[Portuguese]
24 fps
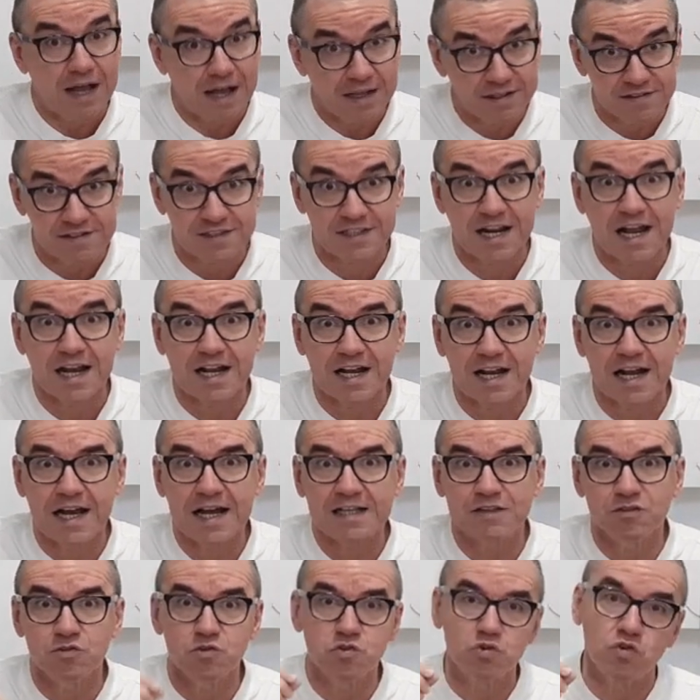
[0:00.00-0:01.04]

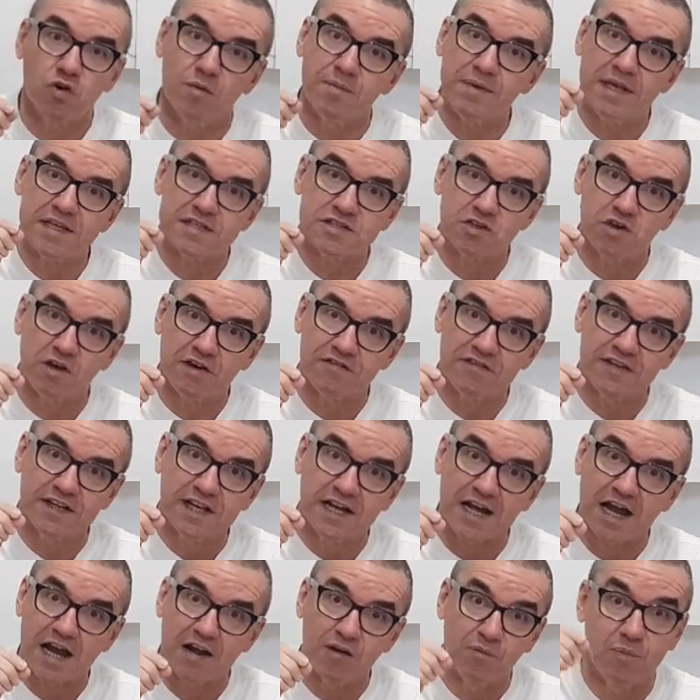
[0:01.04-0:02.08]
estragados, começam a
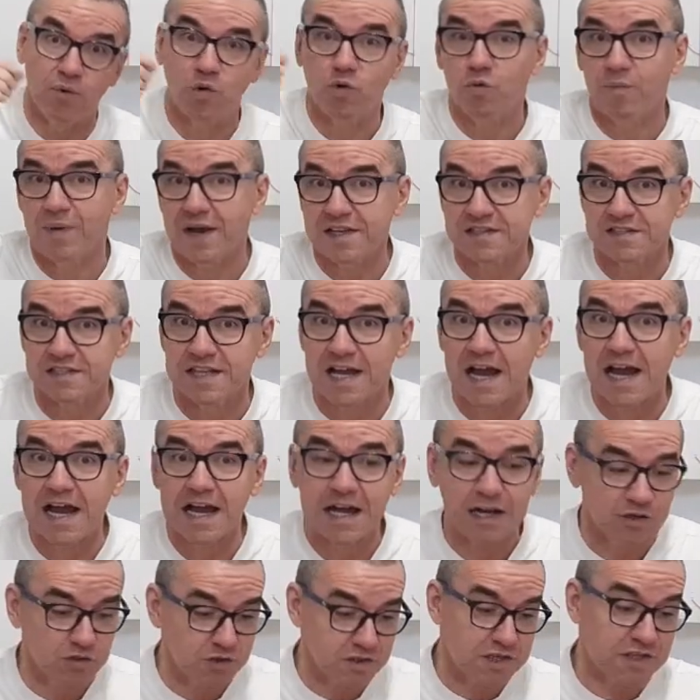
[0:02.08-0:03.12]
ficar um pouco mais
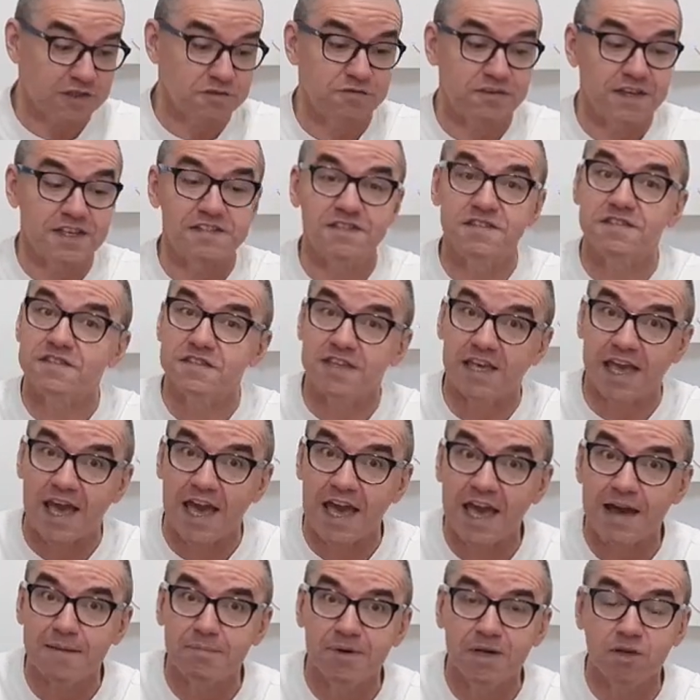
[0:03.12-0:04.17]
largos, às vezes
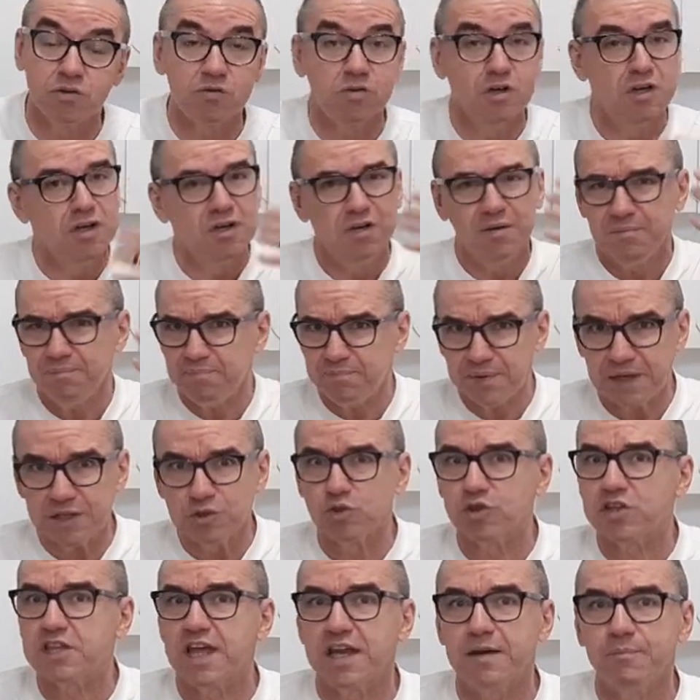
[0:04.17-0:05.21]
quebram
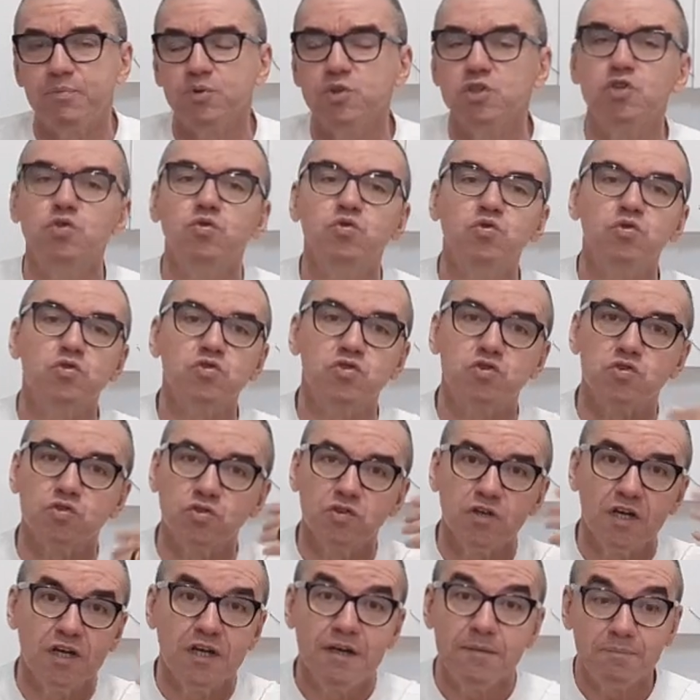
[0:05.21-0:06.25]
pelo tempo de
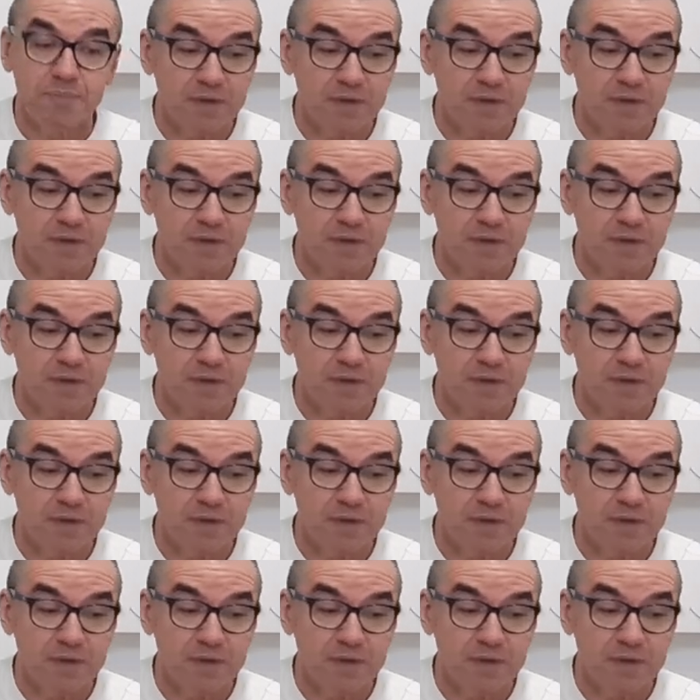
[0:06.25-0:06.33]
uso,